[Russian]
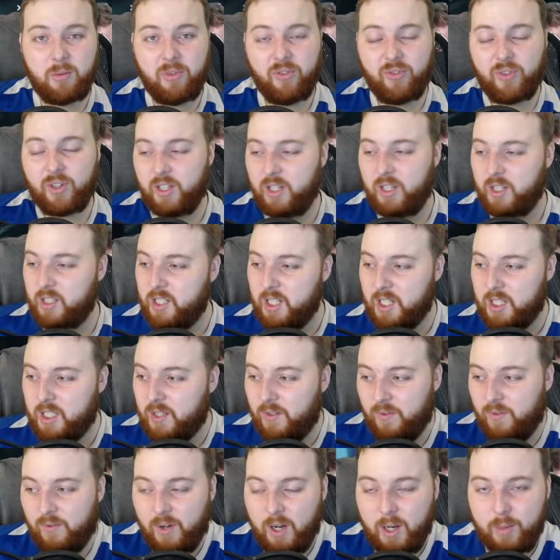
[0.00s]
в канализации
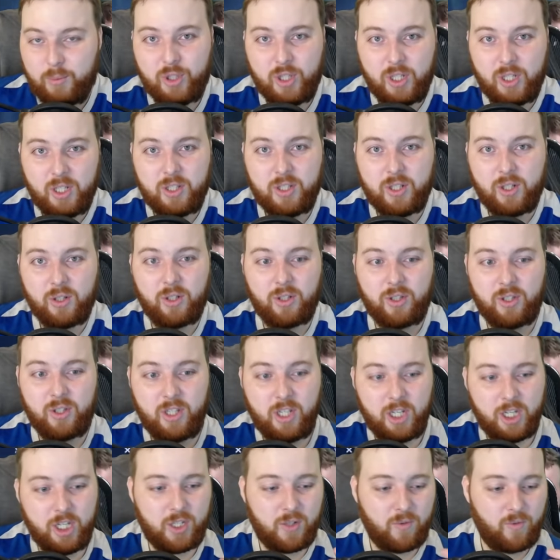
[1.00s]
вообще делать
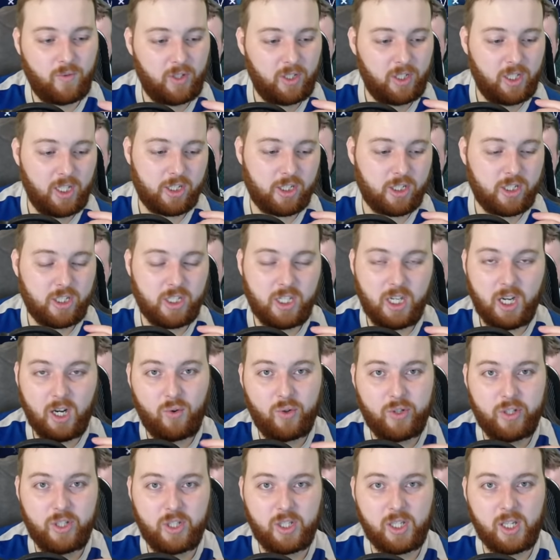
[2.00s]
нечего, и даже те
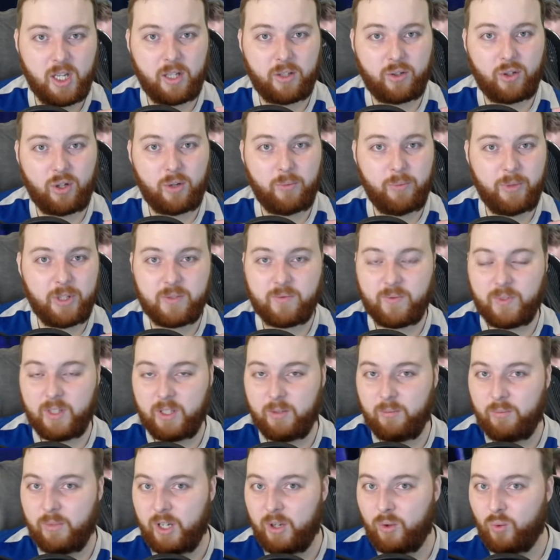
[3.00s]
охотники, которые призваны
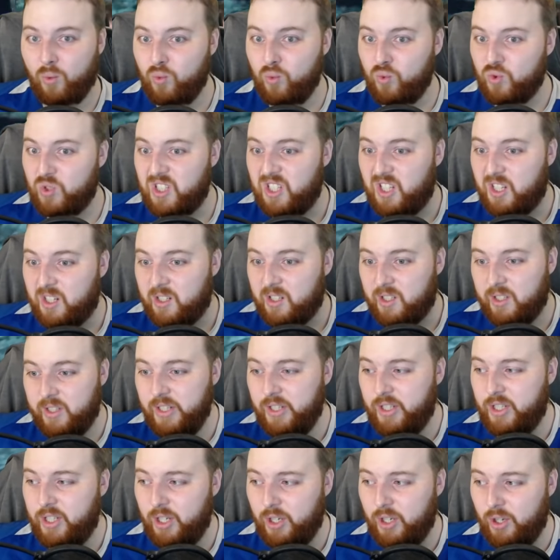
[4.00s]
были
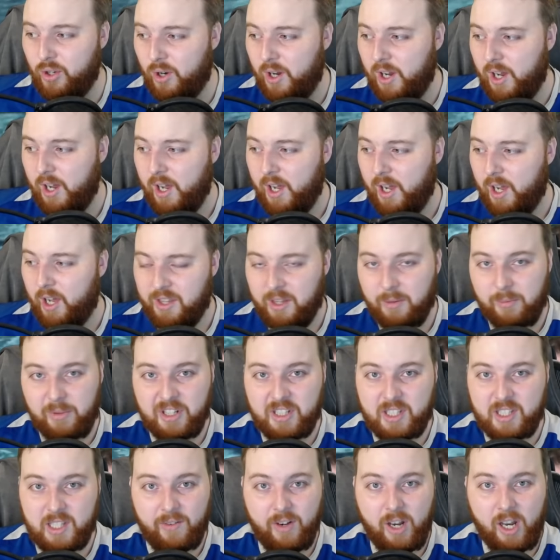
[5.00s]
усложнить ее, не
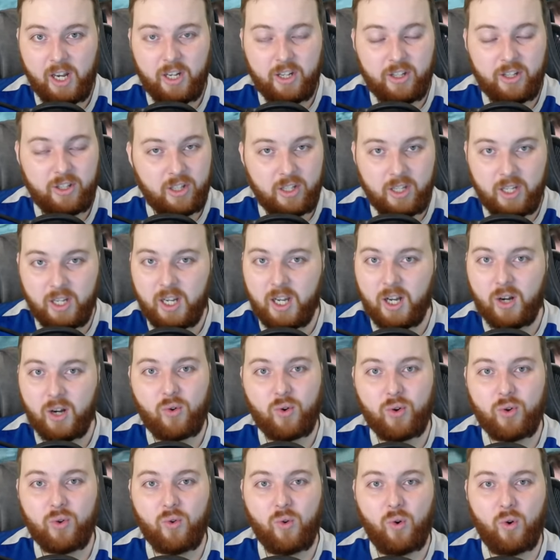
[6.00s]
представляли
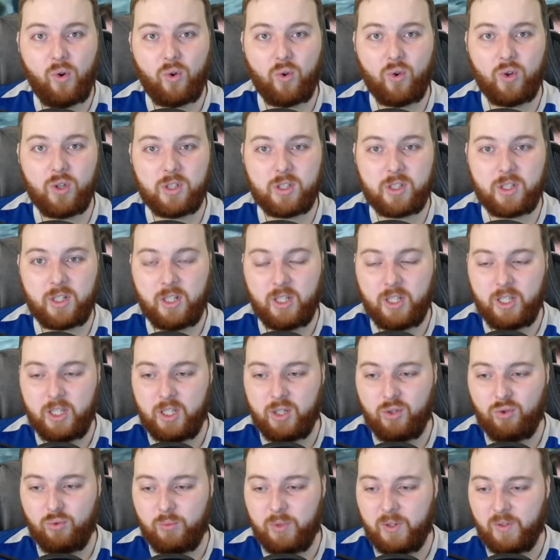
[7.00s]
никакой угрозы и
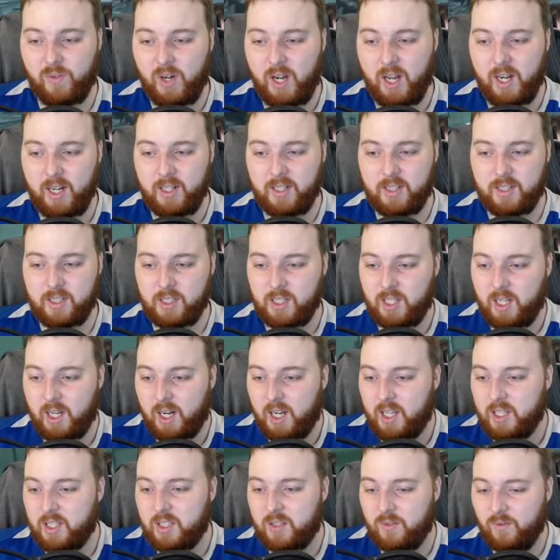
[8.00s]
убивались на
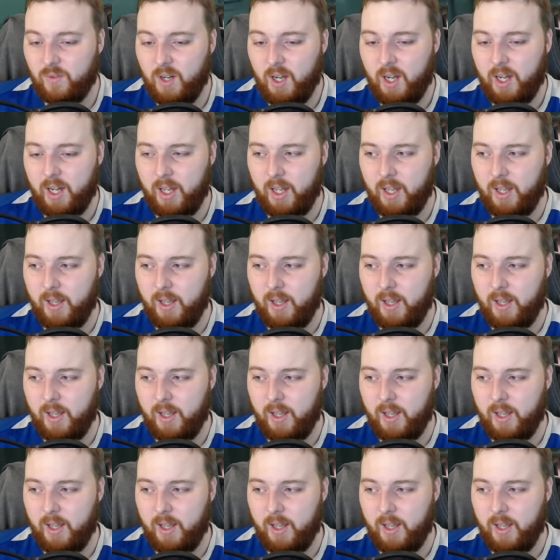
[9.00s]
раз-два.